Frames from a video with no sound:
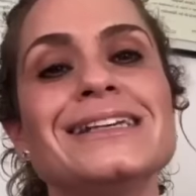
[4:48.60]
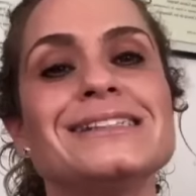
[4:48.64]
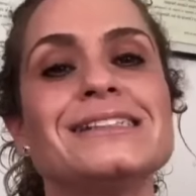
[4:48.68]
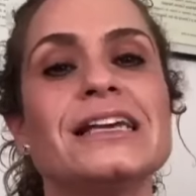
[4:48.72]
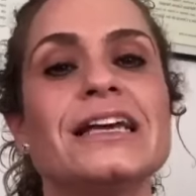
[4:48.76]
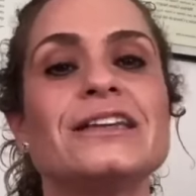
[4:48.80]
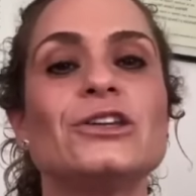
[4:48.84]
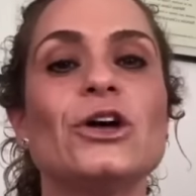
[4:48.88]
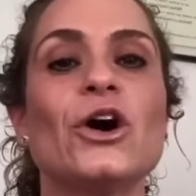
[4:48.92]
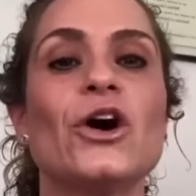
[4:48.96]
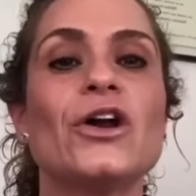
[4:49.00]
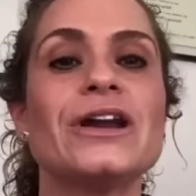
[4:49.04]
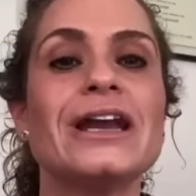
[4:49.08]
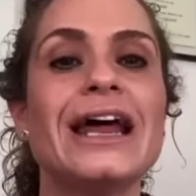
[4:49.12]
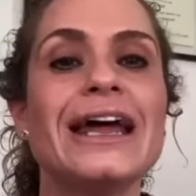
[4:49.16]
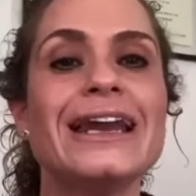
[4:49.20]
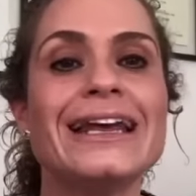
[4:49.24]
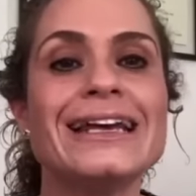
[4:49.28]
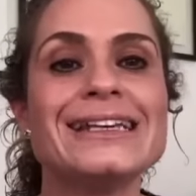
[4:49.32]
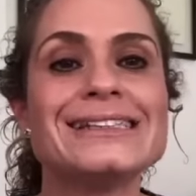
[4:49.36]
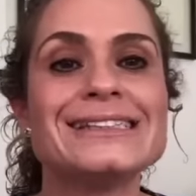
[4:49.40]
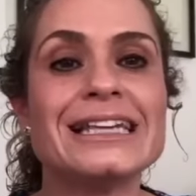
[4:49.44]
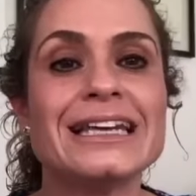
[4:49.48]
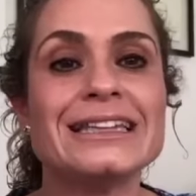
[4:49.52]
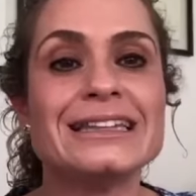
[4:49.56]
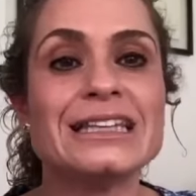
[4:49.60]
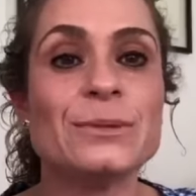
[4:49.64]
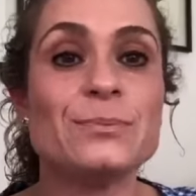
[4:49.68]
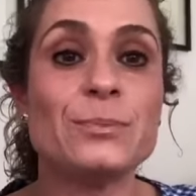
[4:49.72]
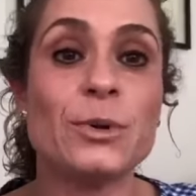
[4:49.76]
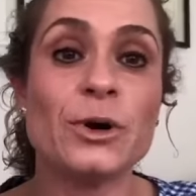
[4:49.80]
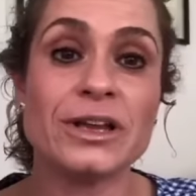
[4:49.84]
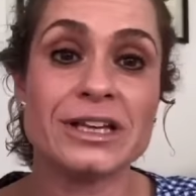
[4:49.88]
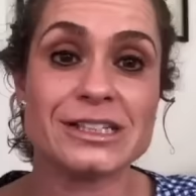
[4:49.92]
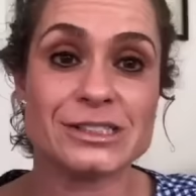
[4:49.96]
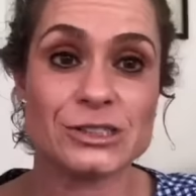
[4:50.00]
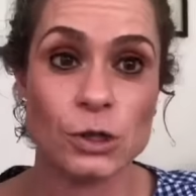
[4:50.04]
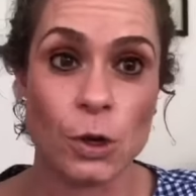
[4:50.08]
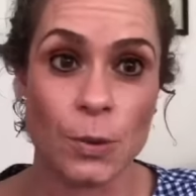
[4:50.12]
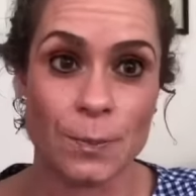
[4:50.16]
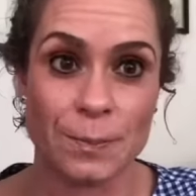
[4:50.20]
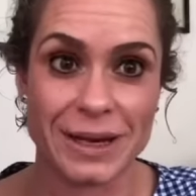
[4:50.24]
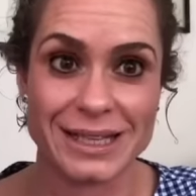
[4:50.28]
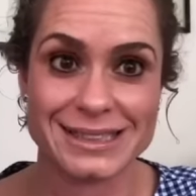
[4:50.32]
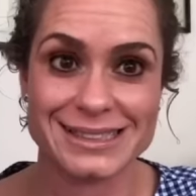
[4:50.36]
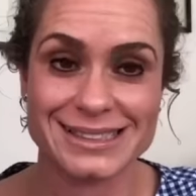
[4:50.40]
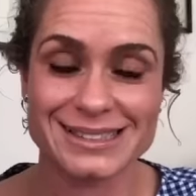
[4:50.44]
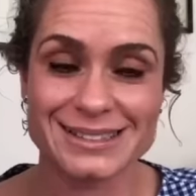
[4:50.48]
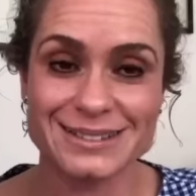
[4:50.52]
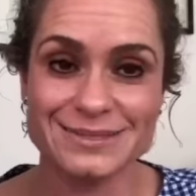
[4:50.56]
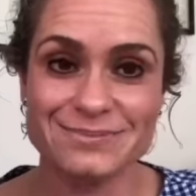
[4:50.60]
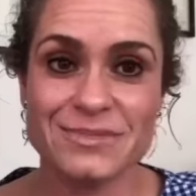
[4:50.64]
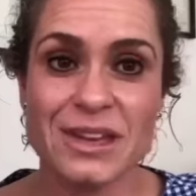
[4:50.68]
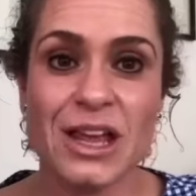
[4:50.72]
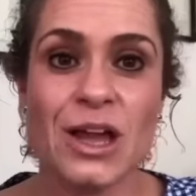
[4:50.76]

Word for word: se torna en este tipo de sopas.